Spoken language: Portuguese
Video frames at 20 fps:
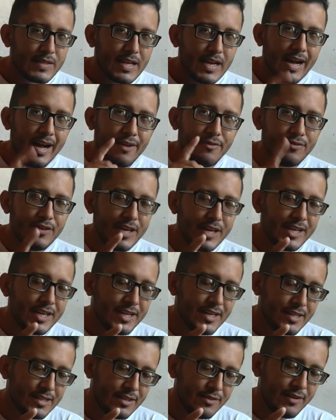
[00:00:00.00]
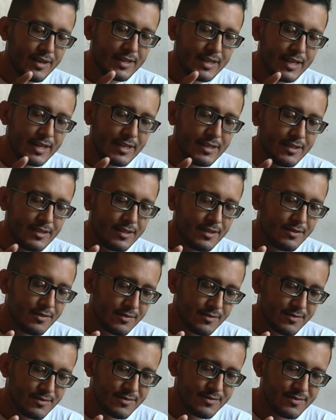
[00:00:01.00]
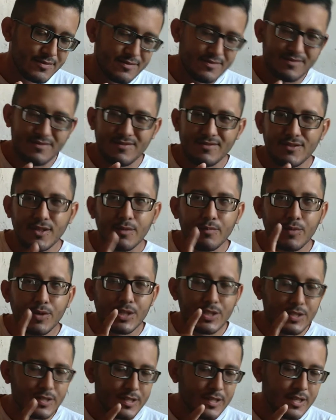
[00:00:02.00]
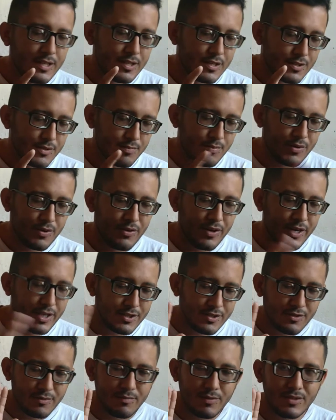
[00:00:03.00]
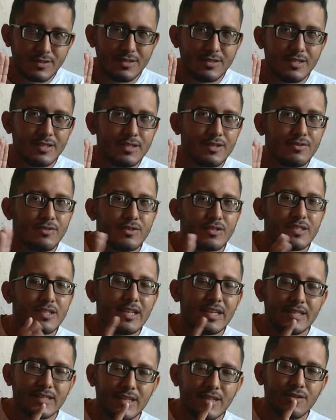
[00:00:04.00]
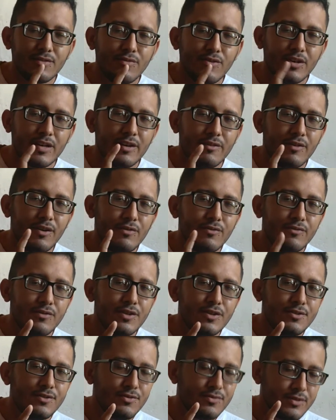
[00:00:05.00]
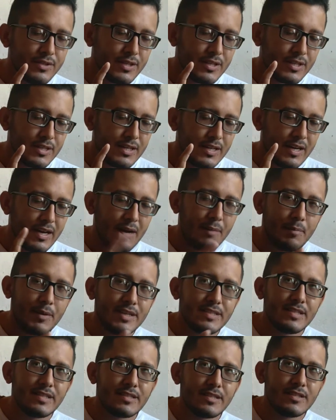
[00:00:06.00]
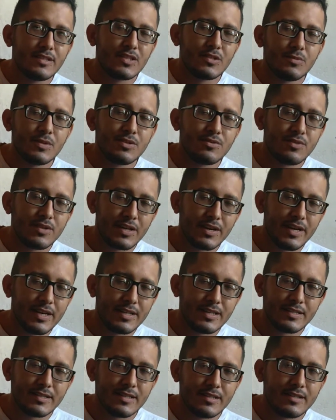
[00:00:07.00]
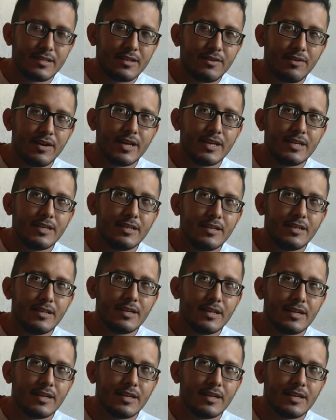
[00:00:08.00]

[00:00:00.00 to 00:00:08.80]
A Via Encanta vai estar tá cantando. Só posso dizer isso, porque o resto eu não posso dizer não. Se der certo, eu vou gravar um vídeo apresentando as pessoas que vai, que vai